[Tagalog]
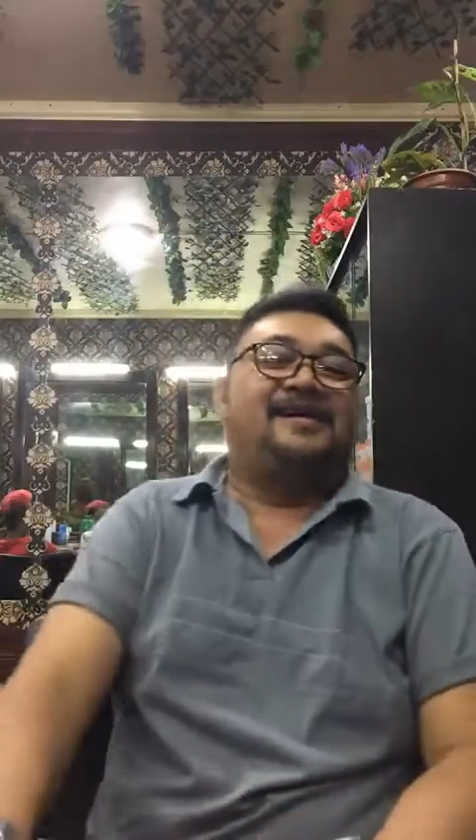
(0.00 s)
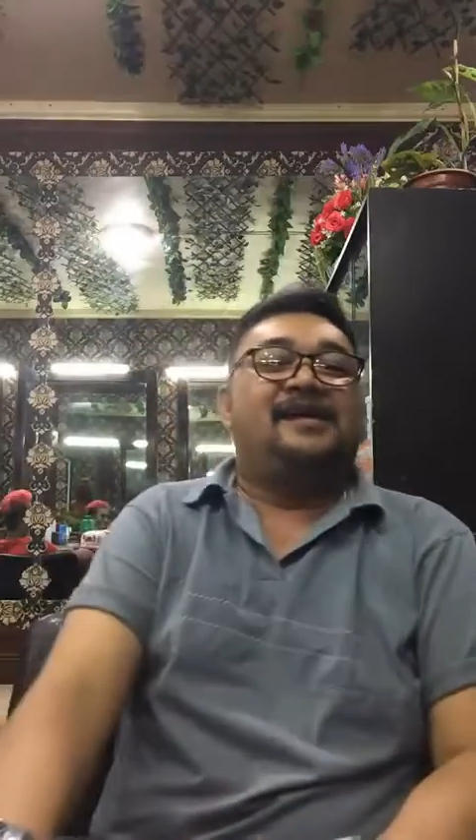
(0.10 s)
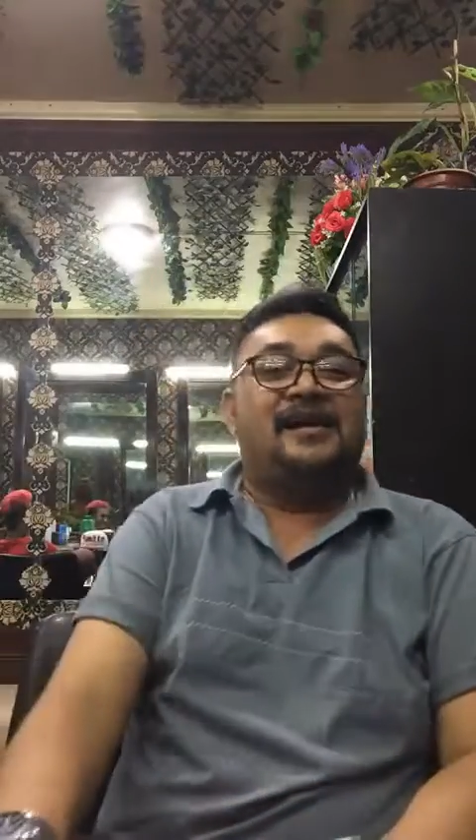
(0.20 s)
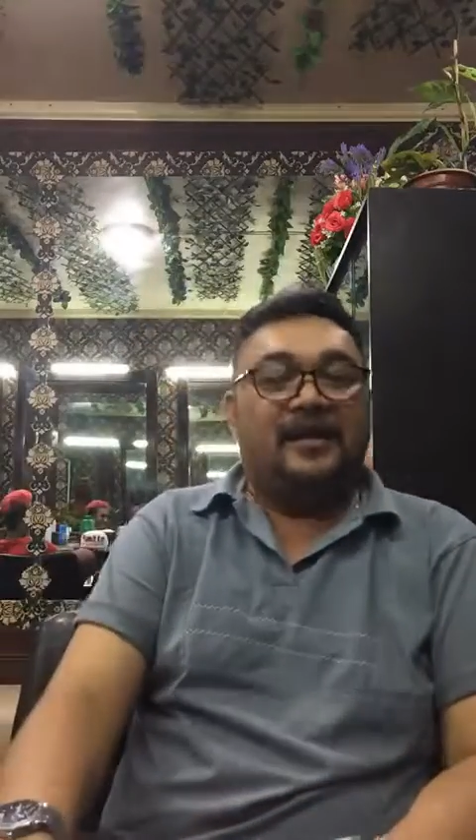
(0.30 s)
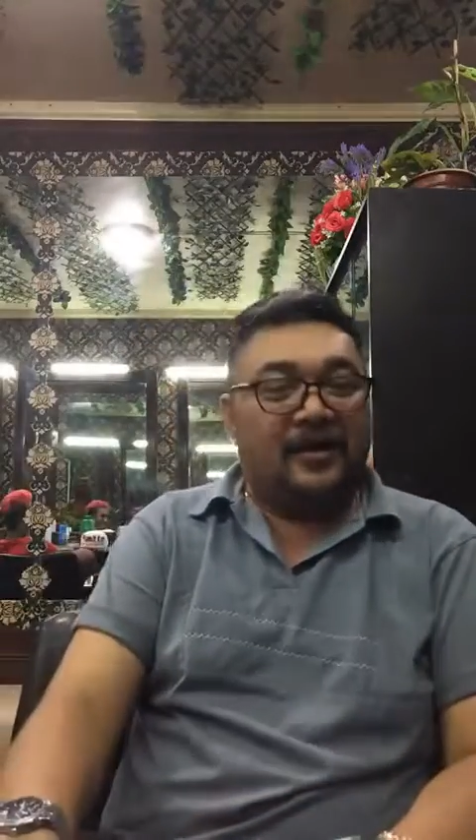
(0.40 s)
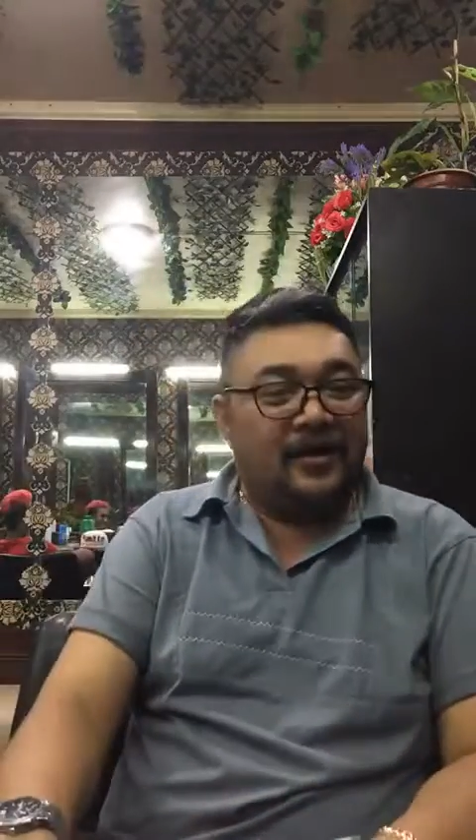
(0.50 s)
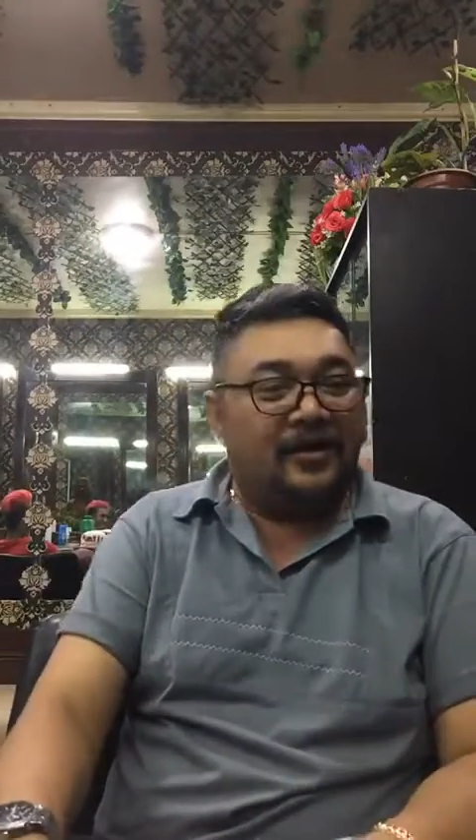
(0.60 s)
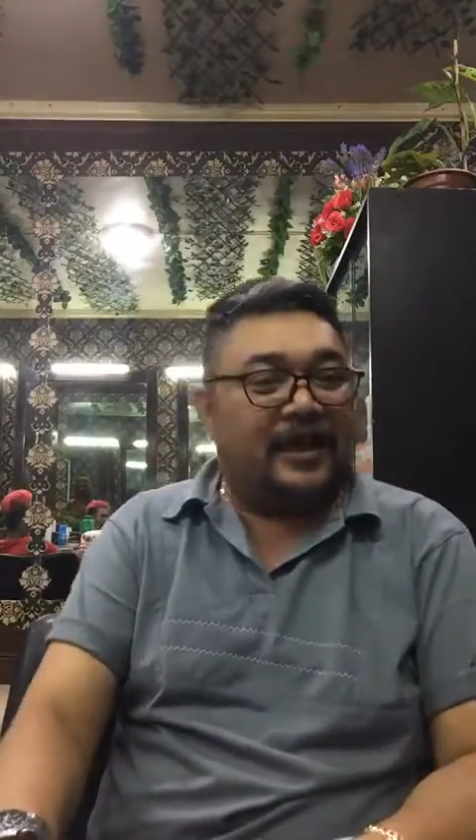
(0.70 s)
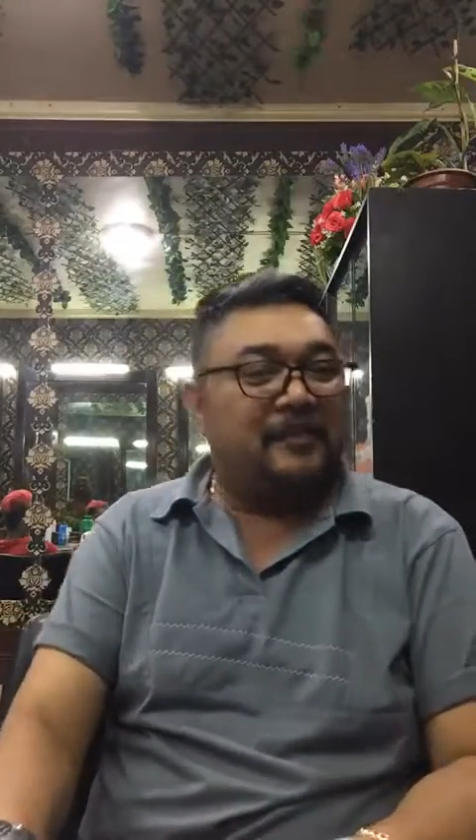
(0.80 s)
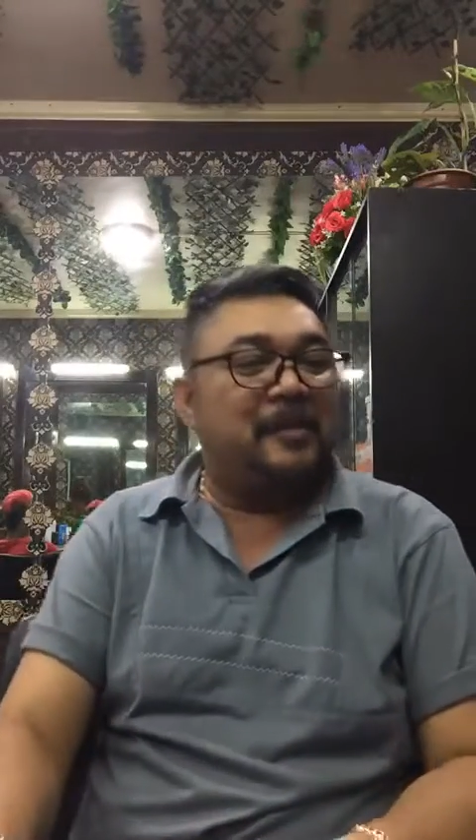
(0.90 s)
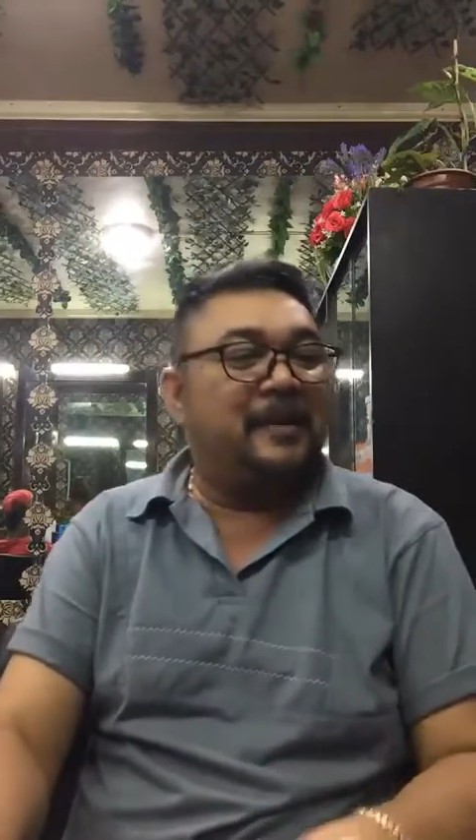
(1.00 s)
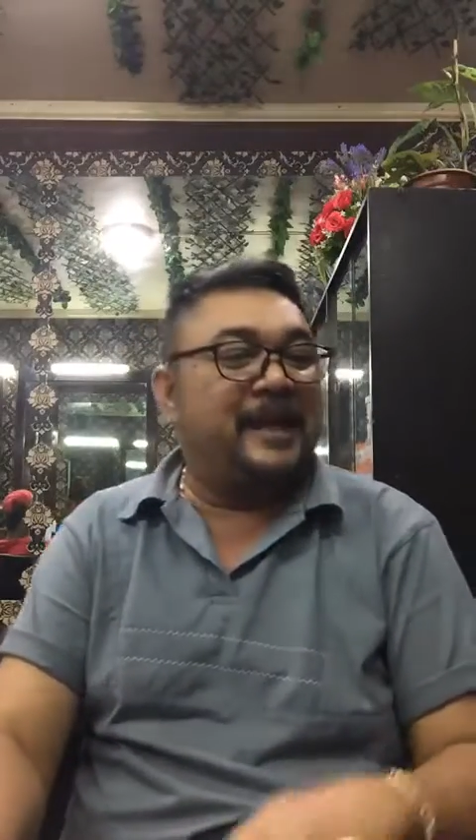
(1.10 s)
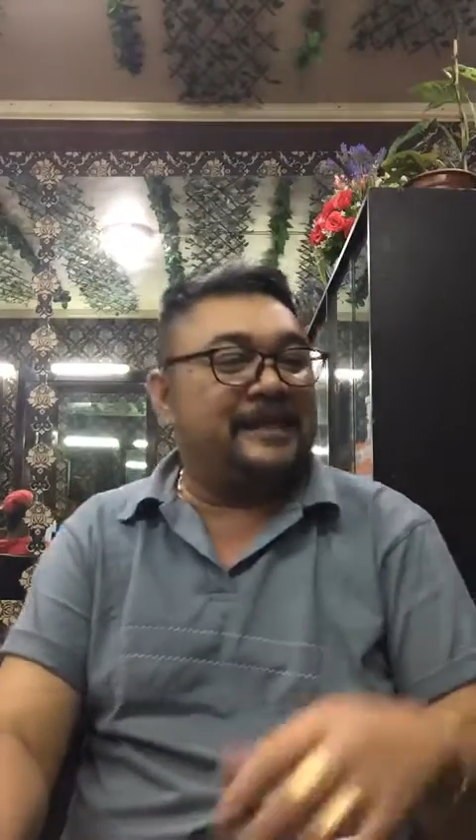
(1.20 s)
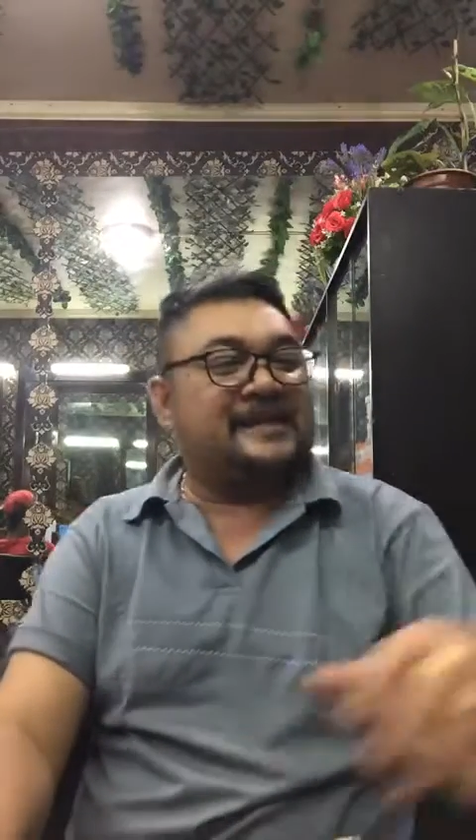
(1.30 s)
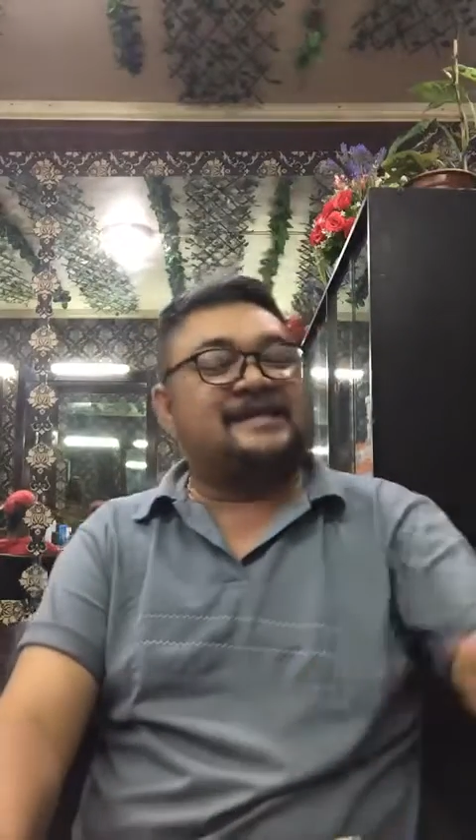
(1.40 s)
ah Okay, mabalik